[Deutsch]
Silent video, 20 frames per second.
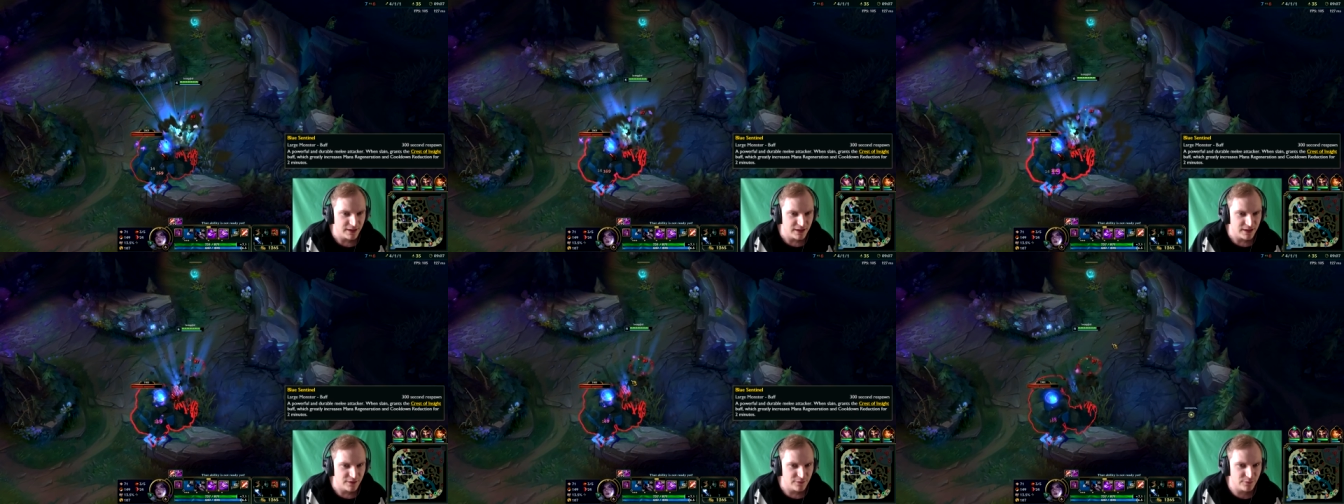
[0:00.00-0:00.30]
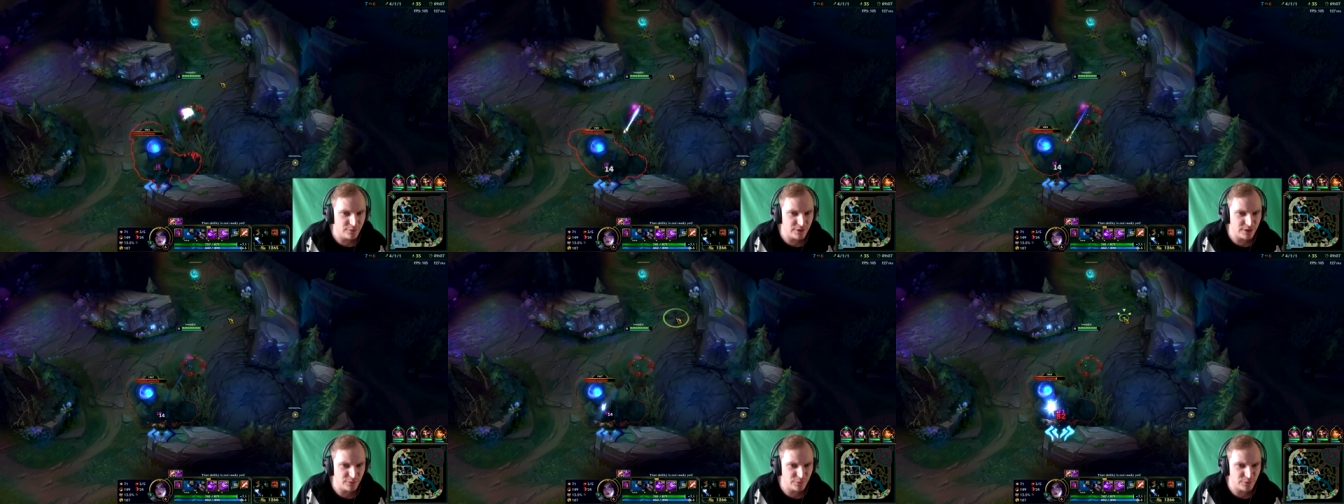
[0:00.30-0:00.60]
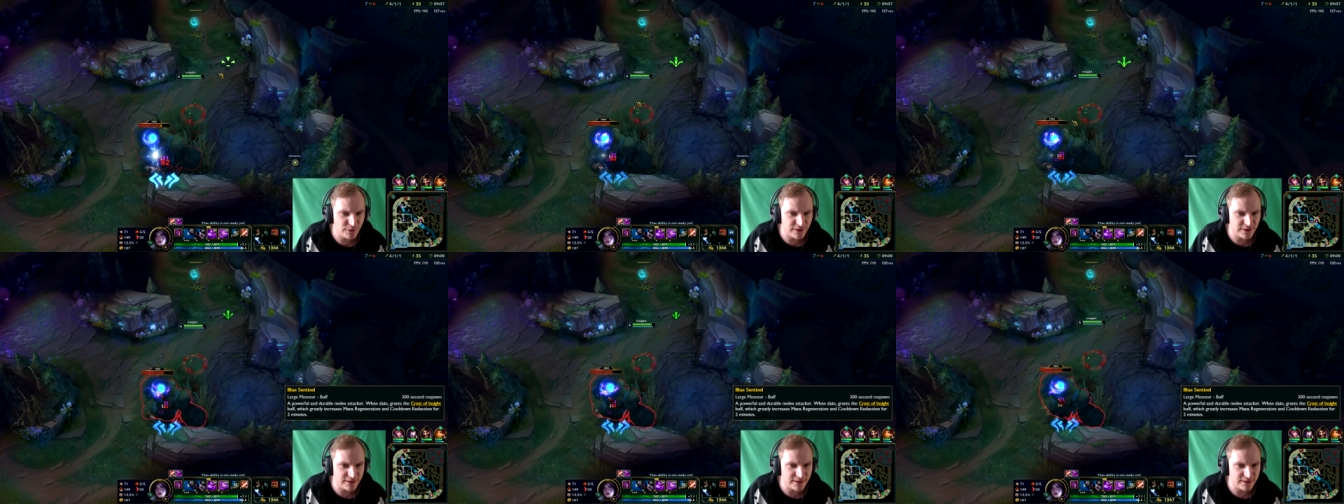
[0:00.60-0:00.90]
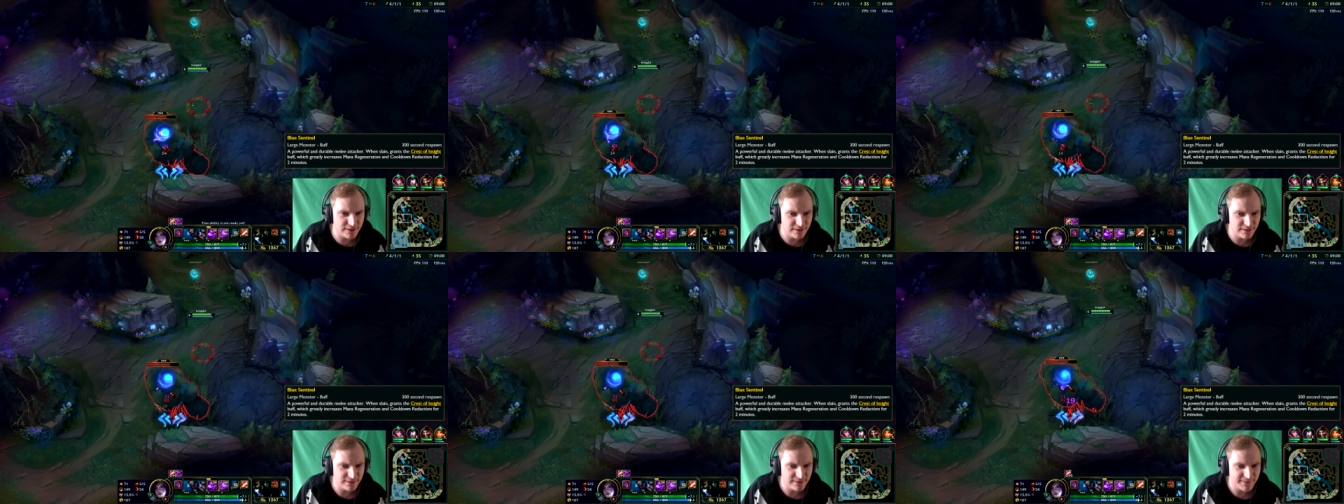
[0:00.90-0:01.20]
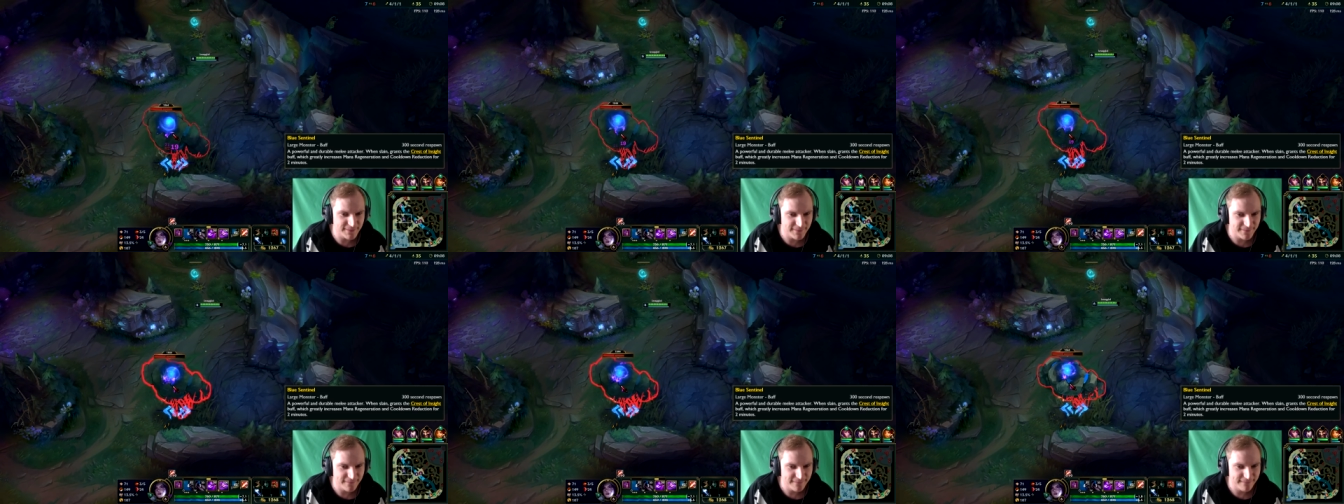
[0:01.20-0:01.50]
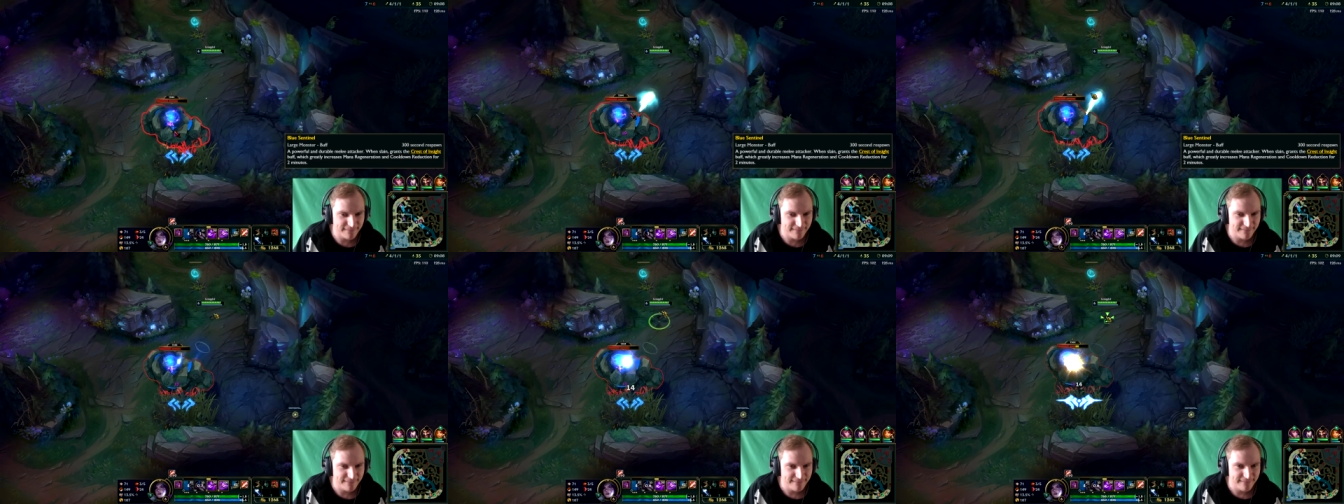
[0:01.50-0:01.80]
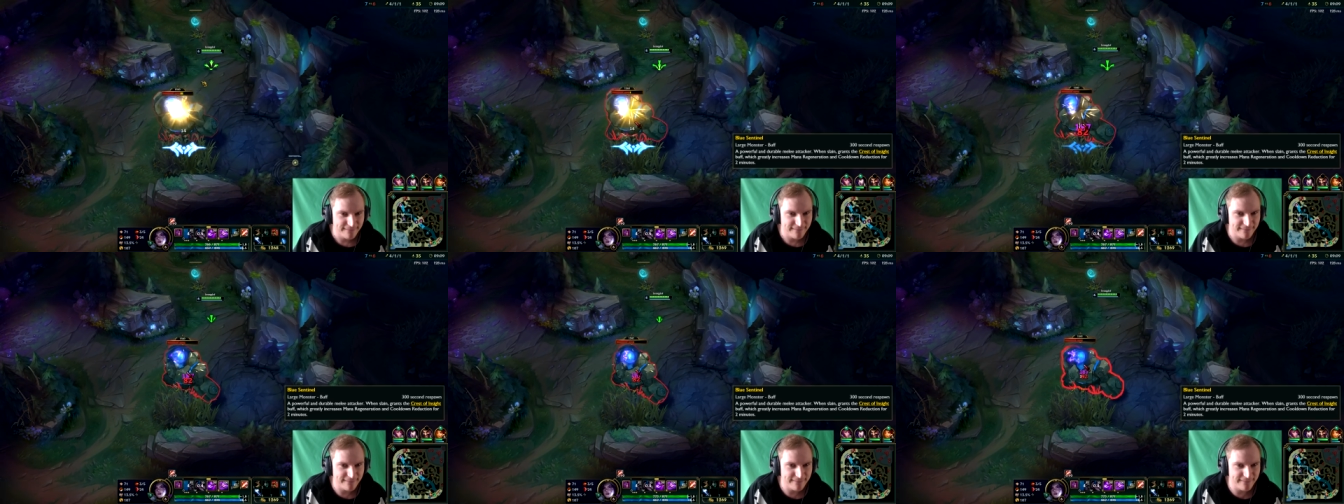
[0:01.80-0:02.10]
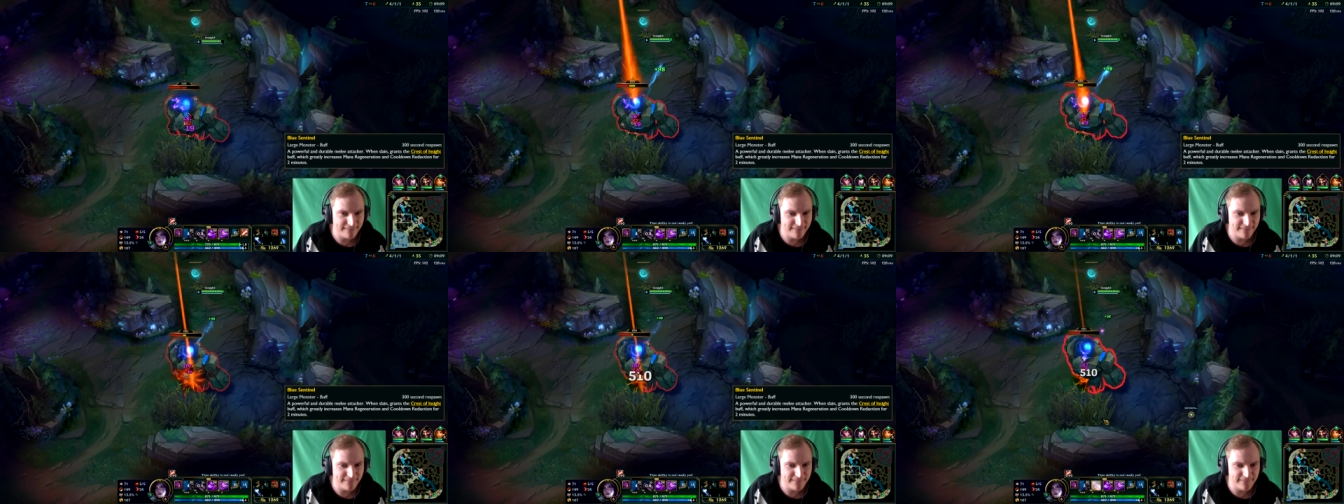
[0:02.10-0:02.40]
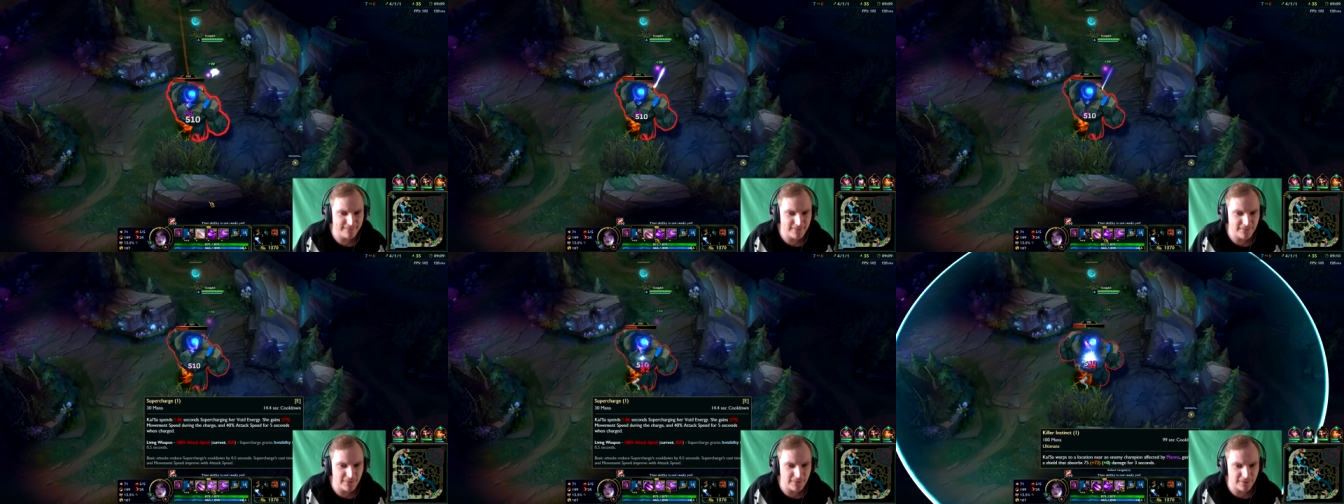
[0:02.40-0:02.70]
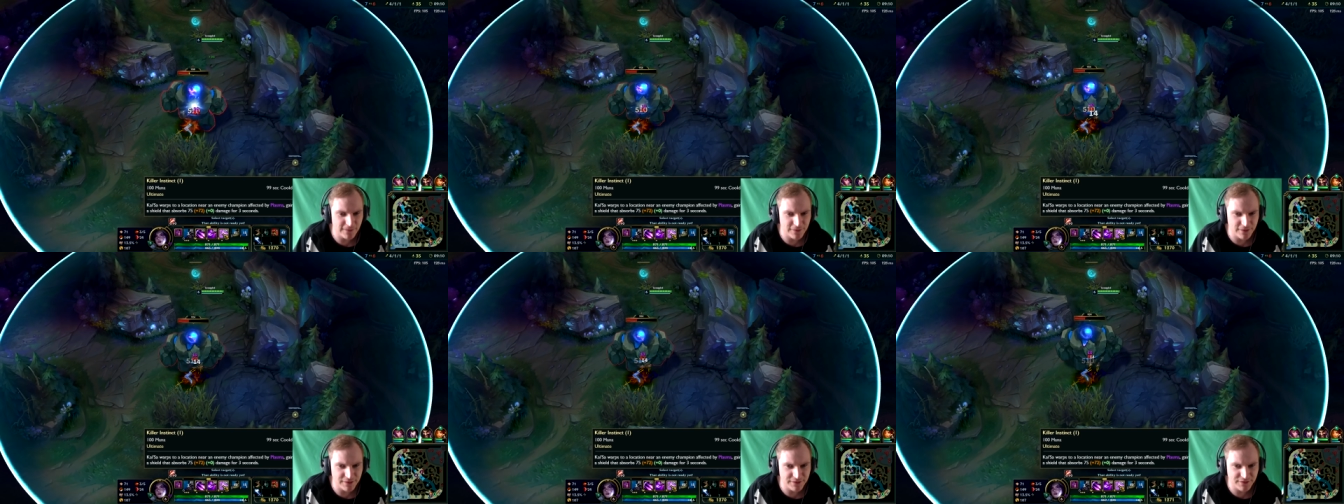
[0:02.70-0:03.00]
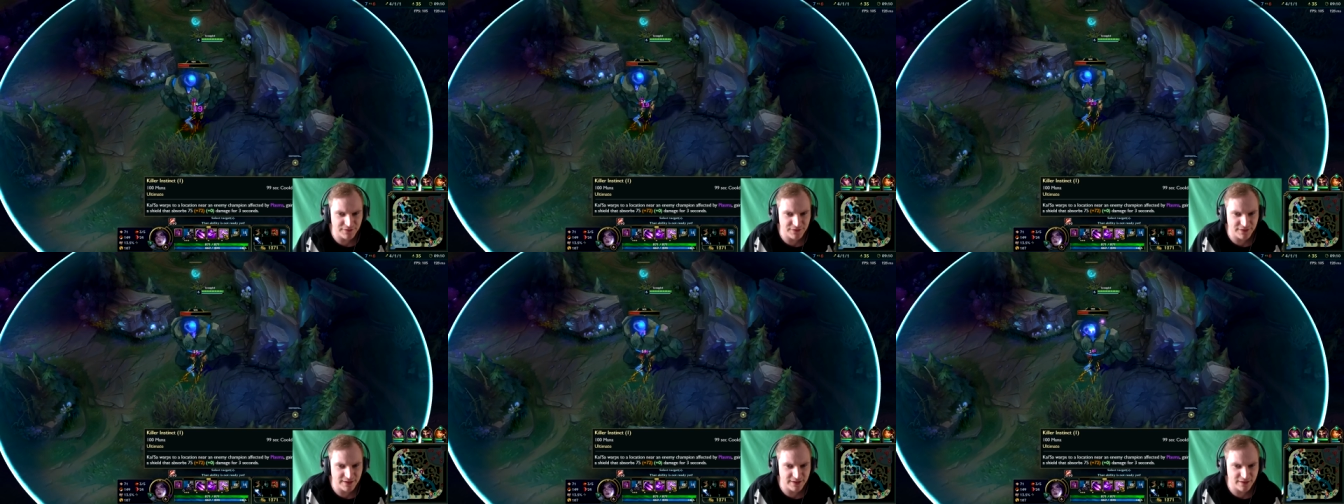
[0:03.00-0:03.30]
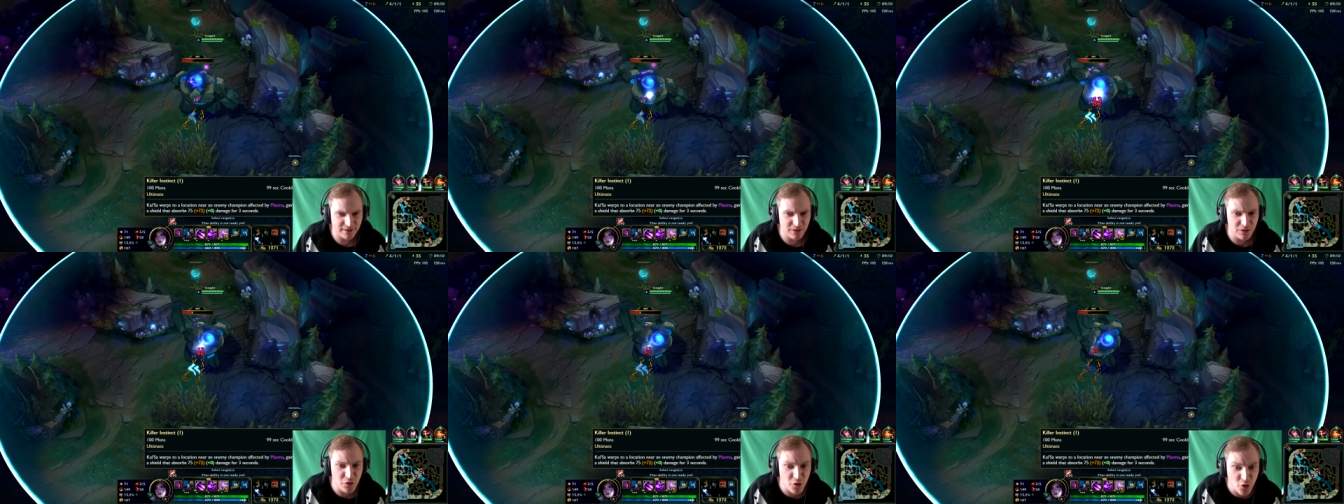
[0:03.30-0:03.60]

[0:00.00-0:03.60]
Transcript: Wie viel äh, ah, Cooldown hat das Ding?